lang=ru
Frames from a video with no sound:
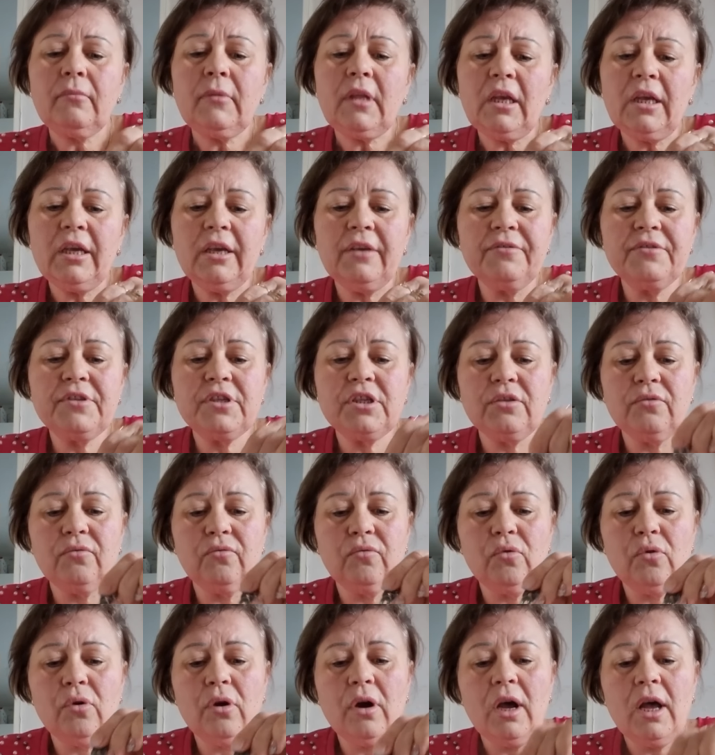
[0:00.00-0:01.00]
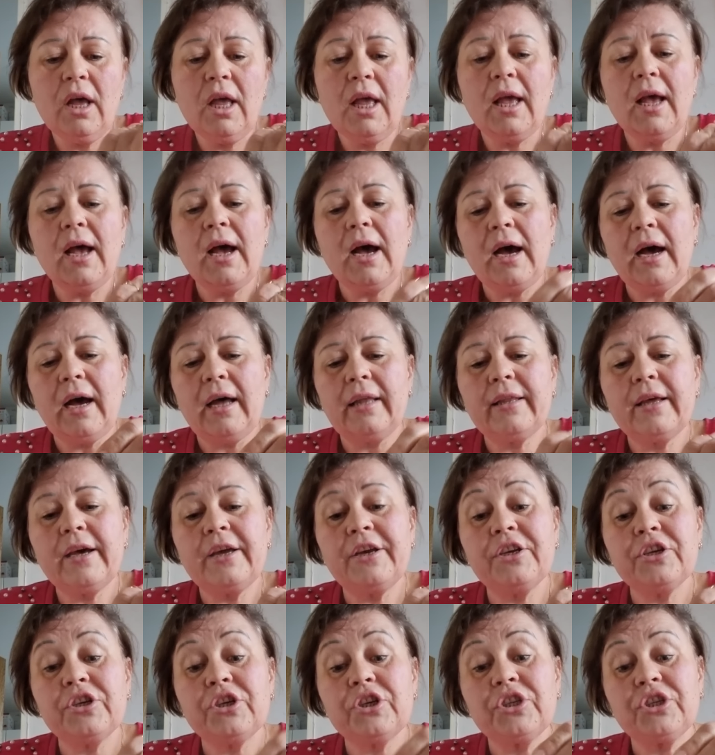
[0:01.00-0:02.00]
и всего она
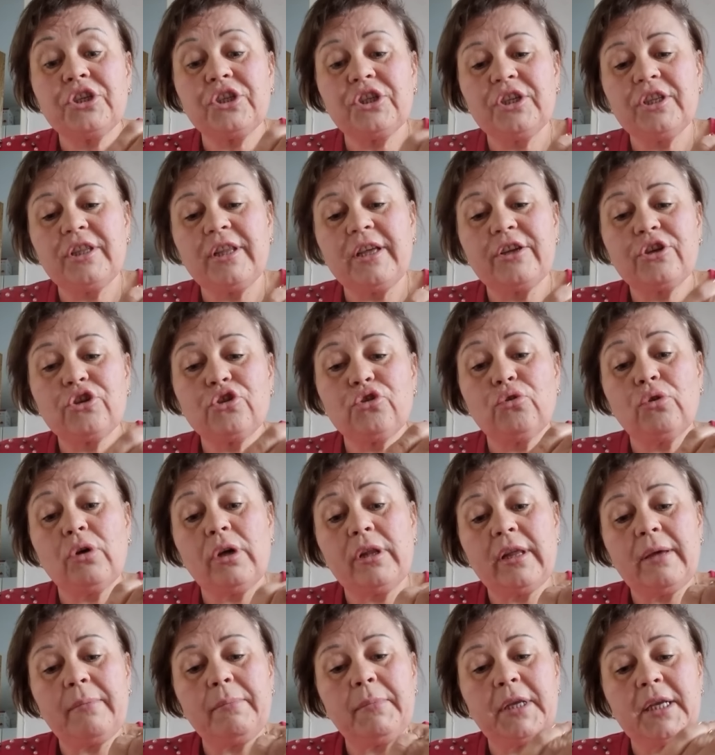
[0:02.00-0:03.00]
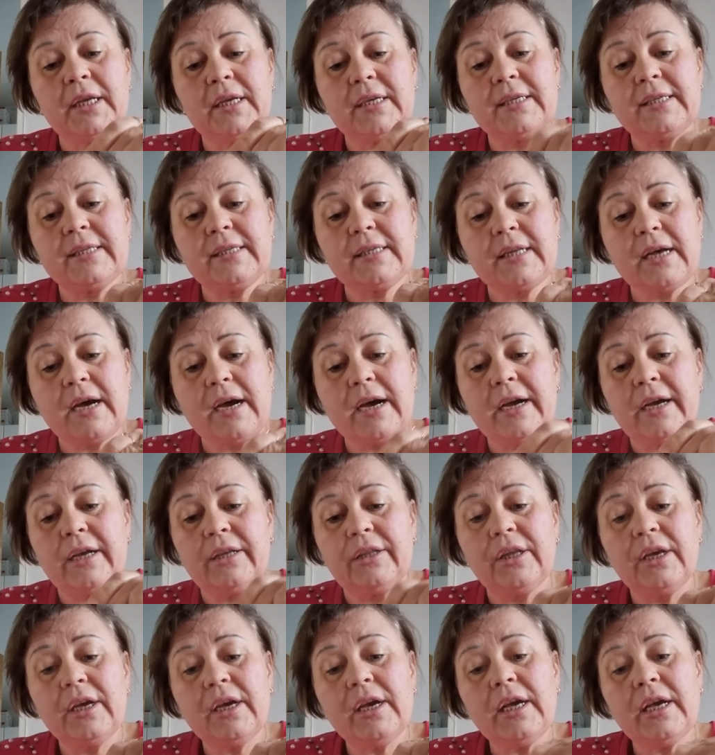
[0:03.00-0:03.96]
решила, что она меня знает.